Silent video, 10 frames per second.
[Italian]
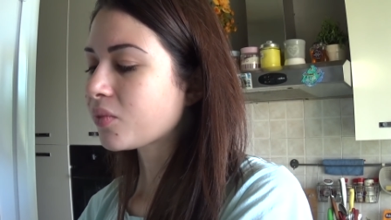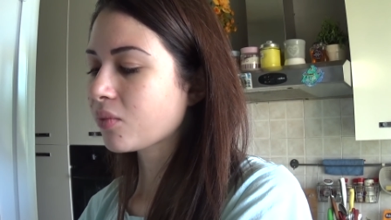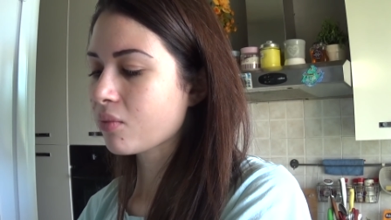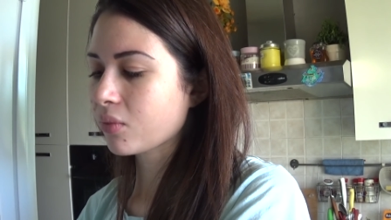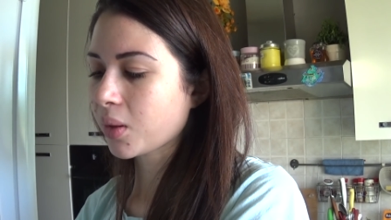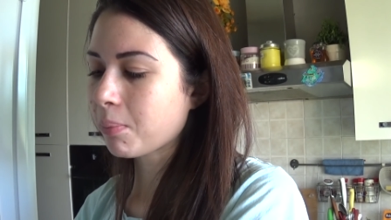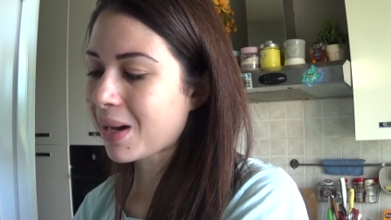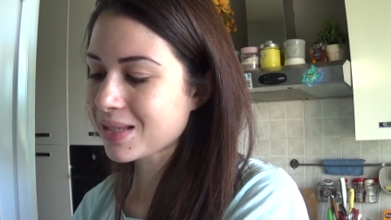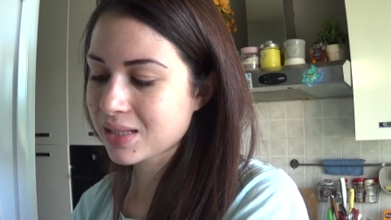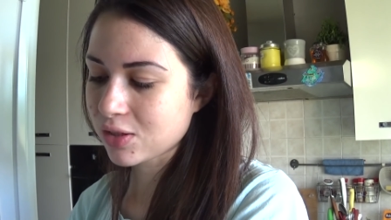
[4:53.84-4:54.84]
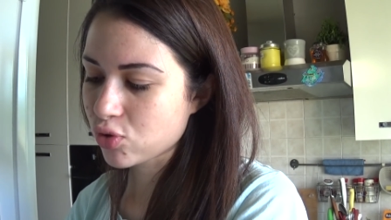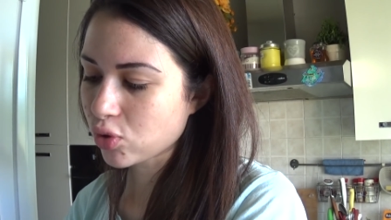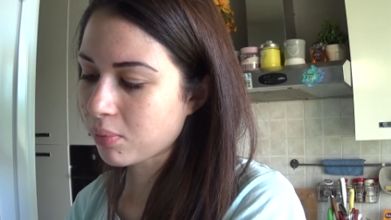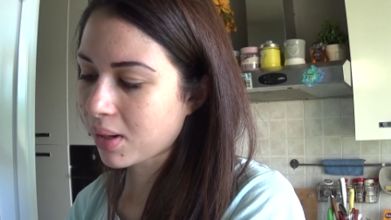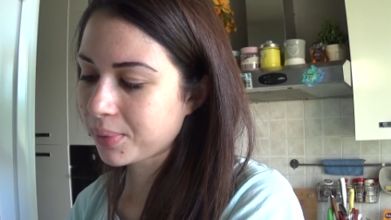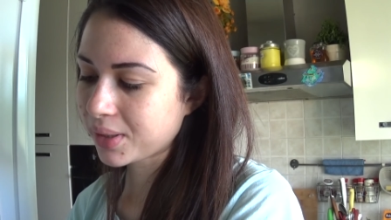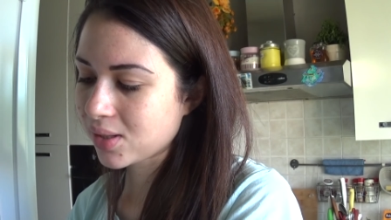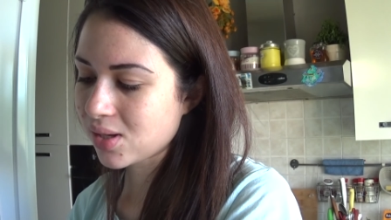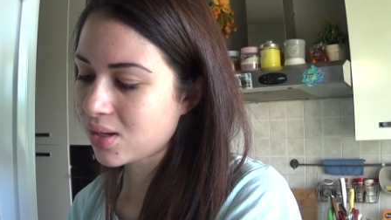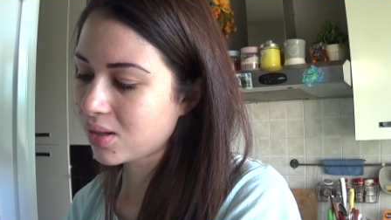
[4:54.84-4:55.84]
mm, basta insomma per
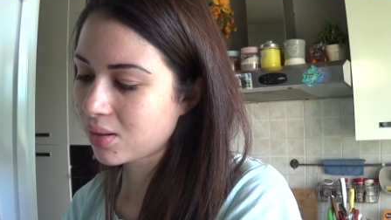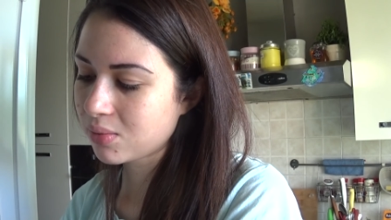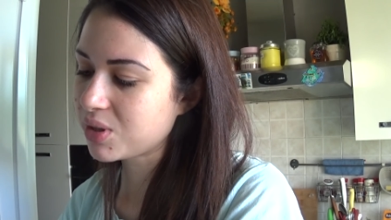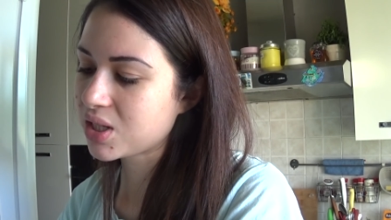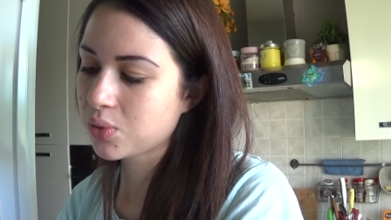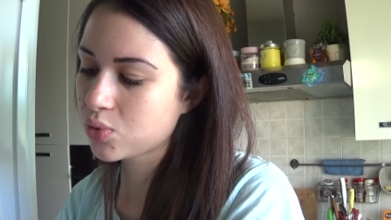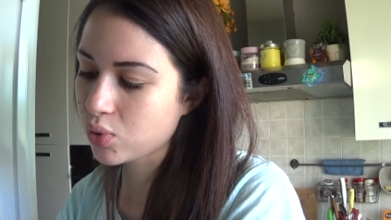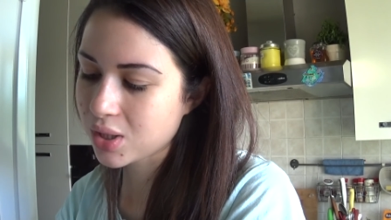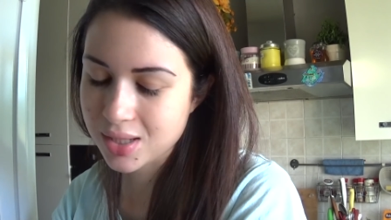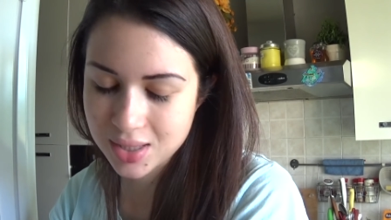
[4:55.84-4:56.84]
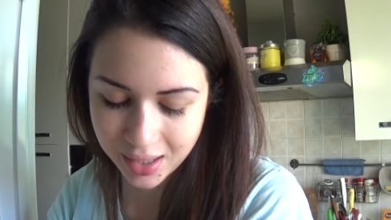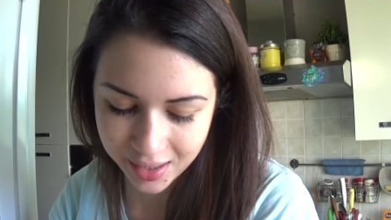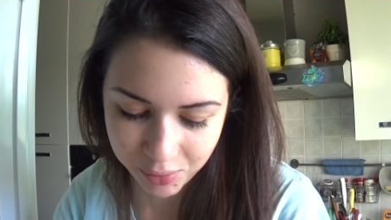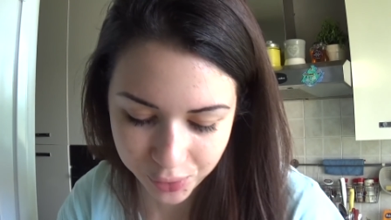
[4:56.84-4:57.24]
chi mi segue su Instagram